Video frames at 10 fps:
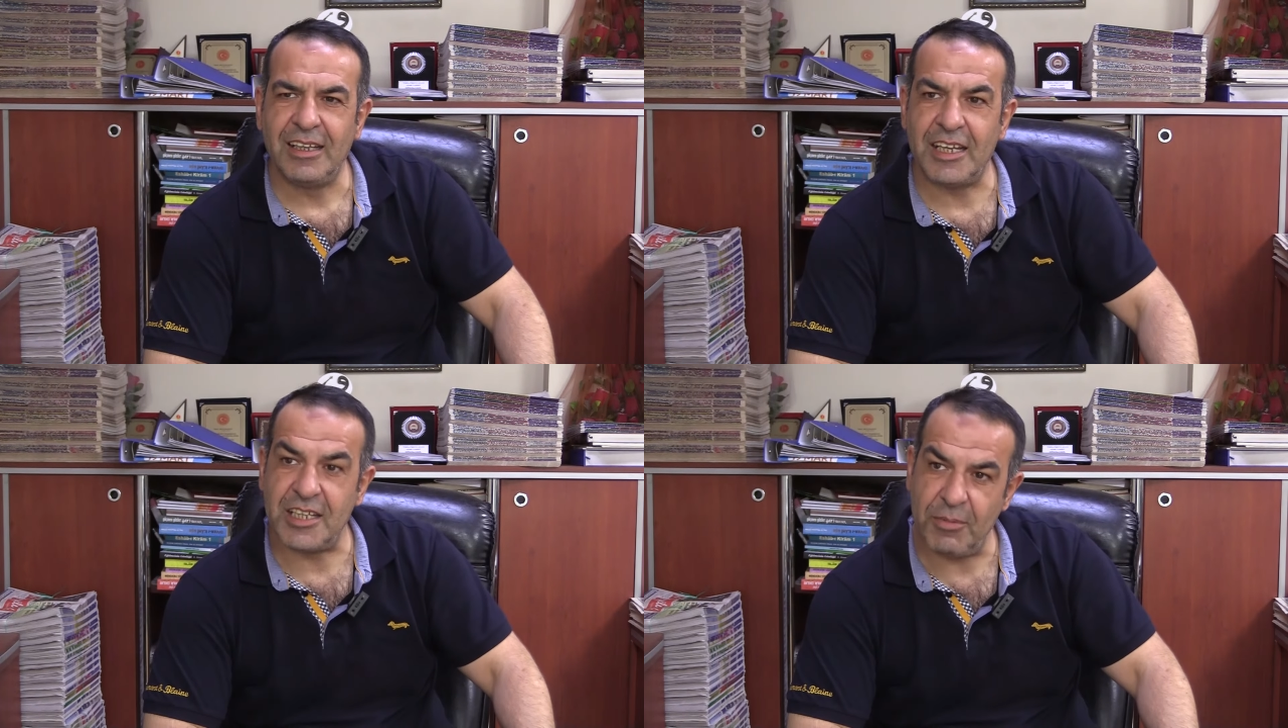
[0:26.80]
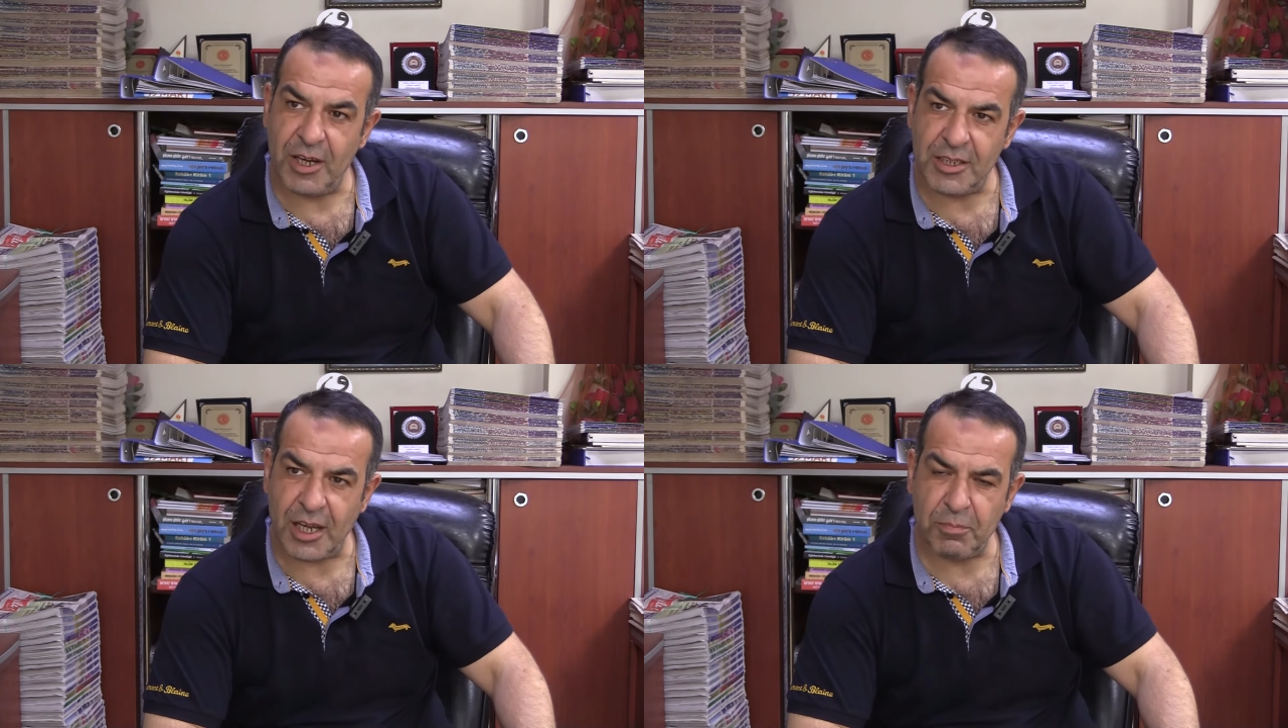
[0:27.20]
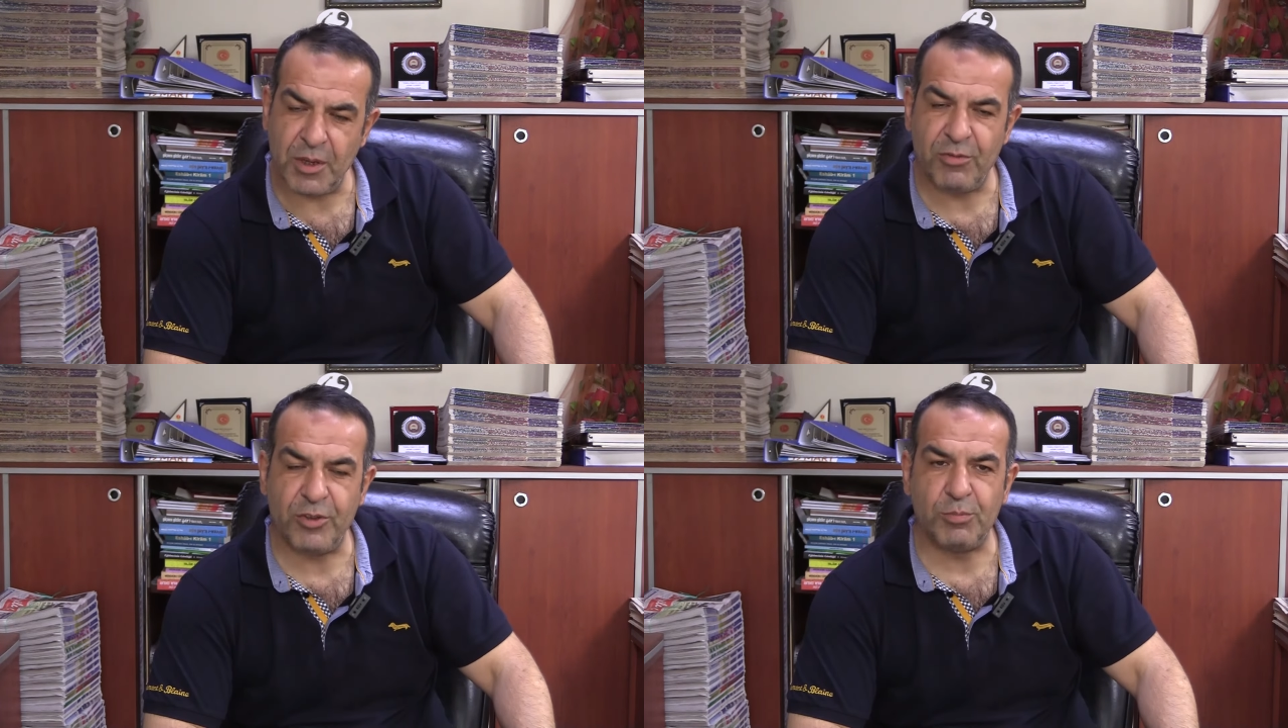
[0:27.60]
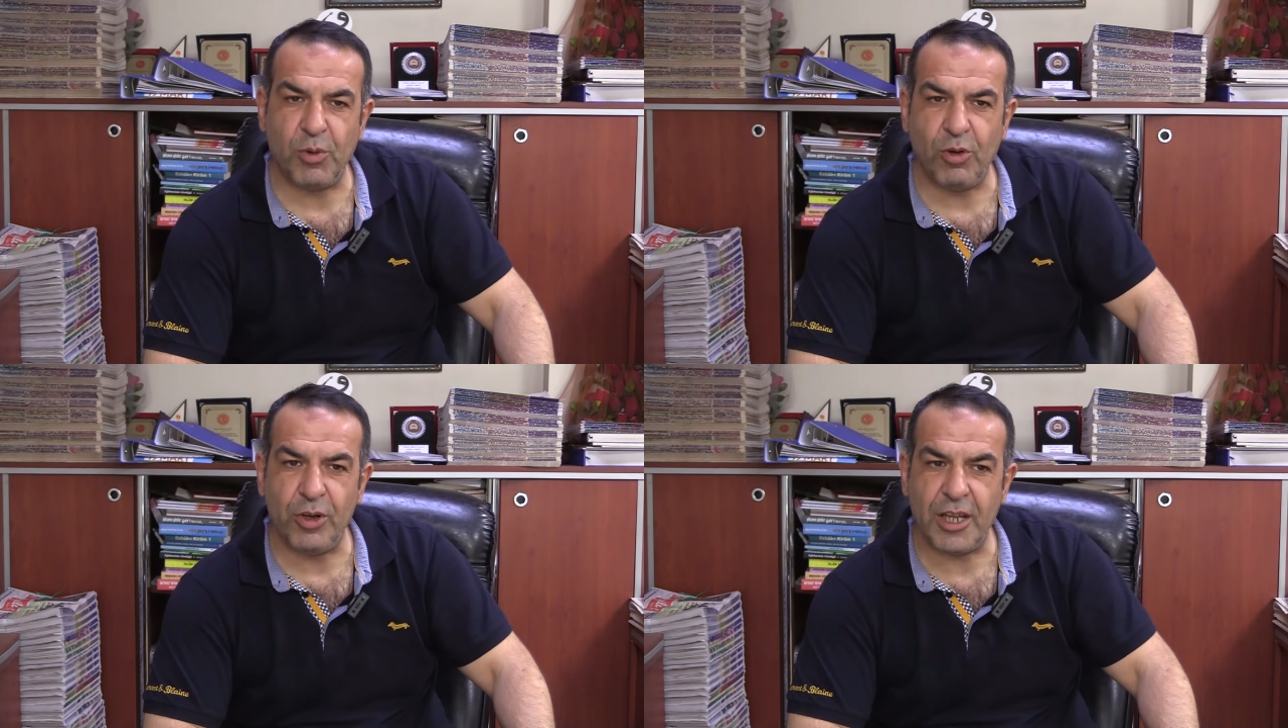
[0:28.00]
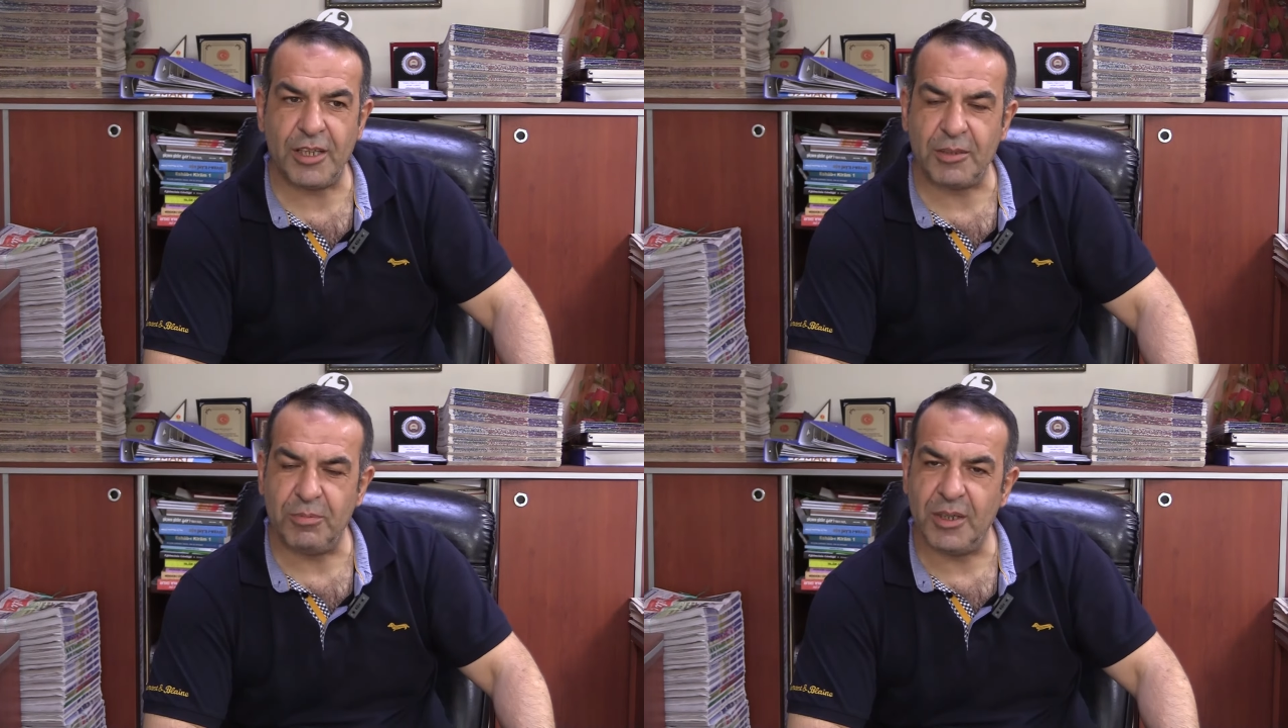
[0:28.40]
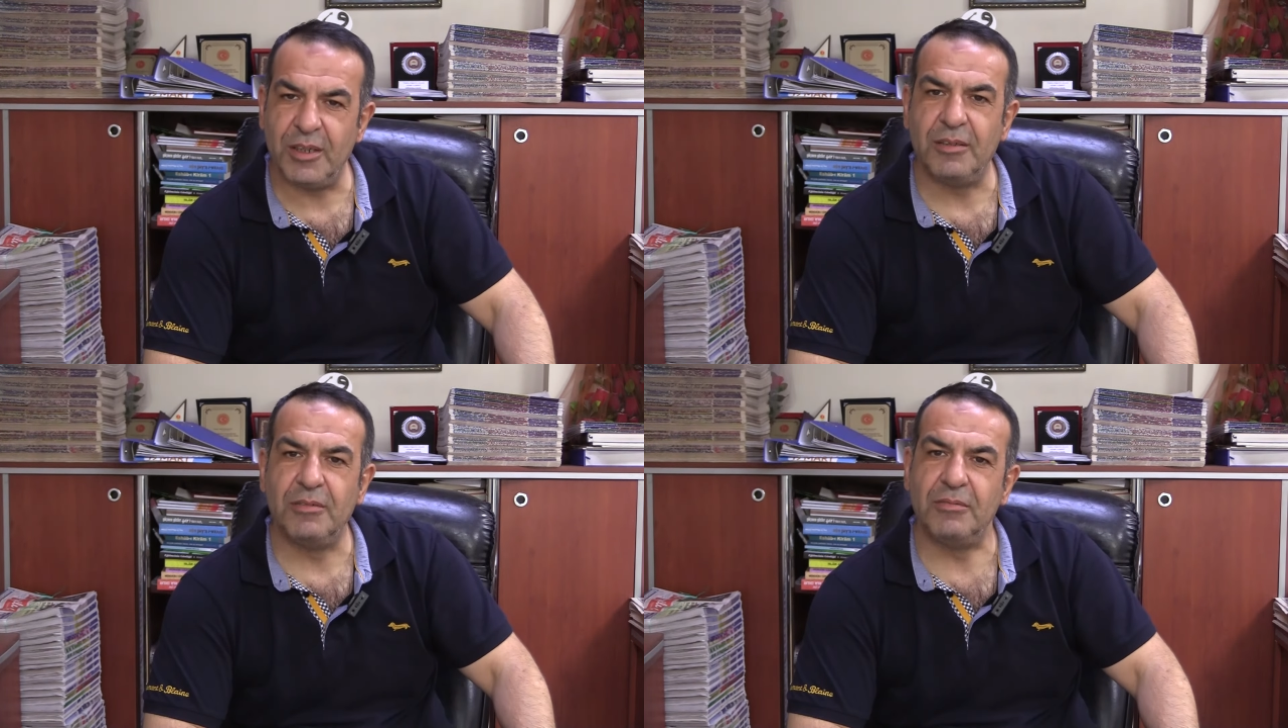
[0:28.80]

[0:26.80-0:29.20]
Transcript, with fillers: Geçebilecek bir futbol oynadık mı?